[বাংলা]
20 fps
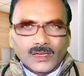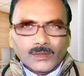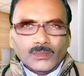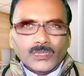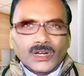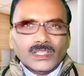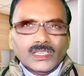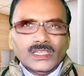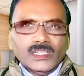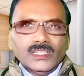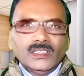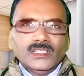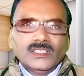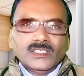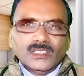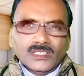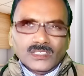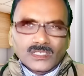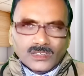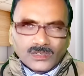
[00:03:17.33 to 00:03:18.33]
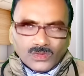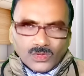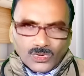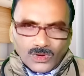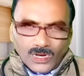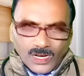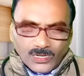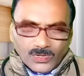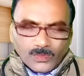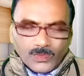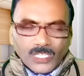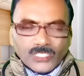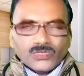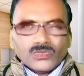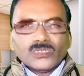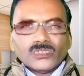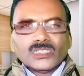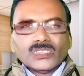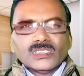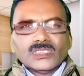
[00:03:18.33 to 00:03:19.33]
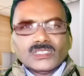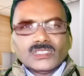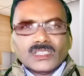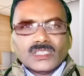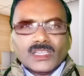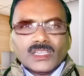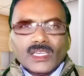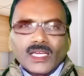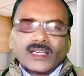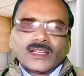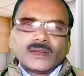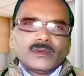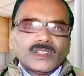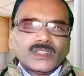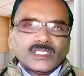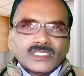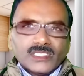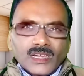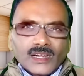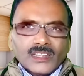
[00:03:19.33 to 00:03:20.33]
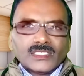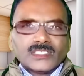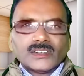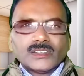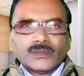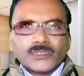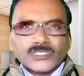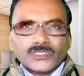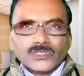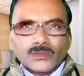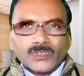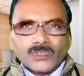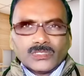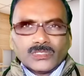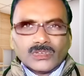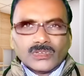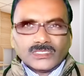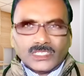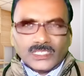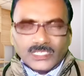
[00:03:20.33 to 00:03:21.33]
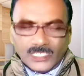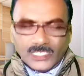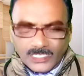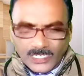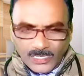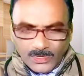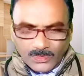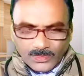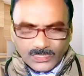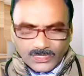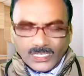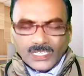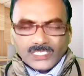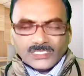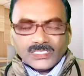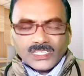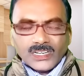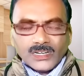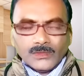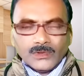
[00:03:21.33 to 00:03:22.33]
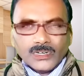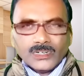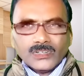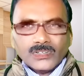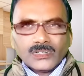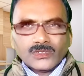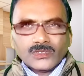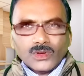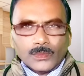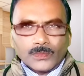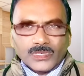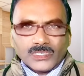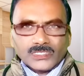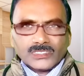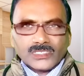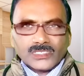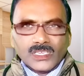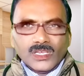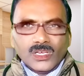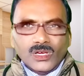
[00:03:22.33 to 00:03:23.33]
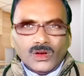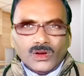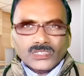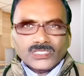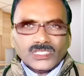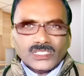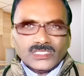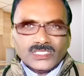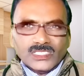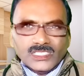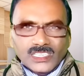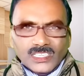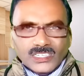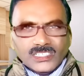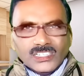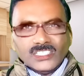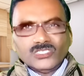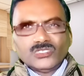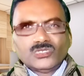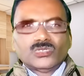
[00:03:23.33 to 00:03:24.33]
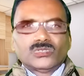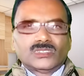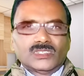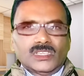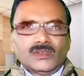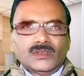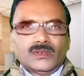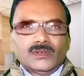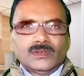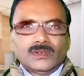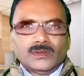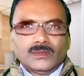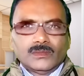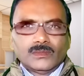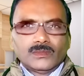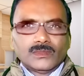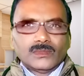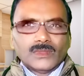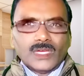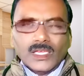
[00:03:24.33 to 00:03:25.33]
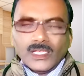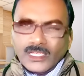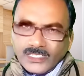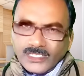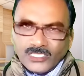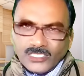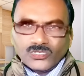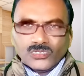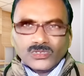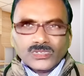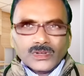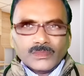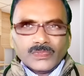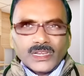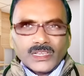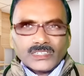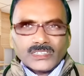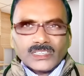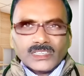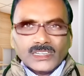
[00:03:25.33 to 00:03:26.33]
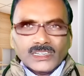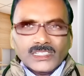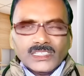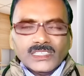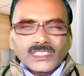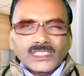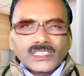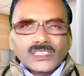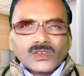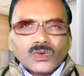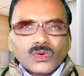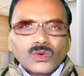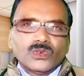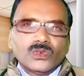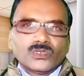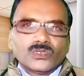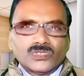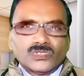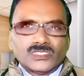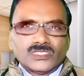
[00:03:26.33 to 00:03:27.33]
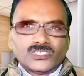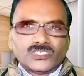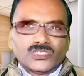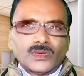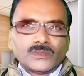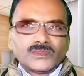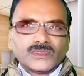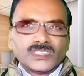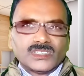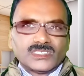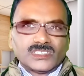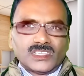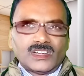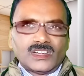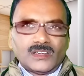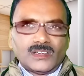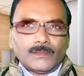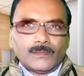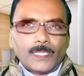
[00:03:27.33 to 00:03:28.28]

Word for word: মানে ঢোকানো মাত্রই একেবারে তাড়াতাড়ি বীর্যপাত হয়ে যায় এটাই হচ্ছে আজকের আমার টপিকস অর্থাৎ এটার জন্যে এটার জন্যে প্র্যাকটিক্যালি কোন ওষুধটা সবচেয়ে সেরা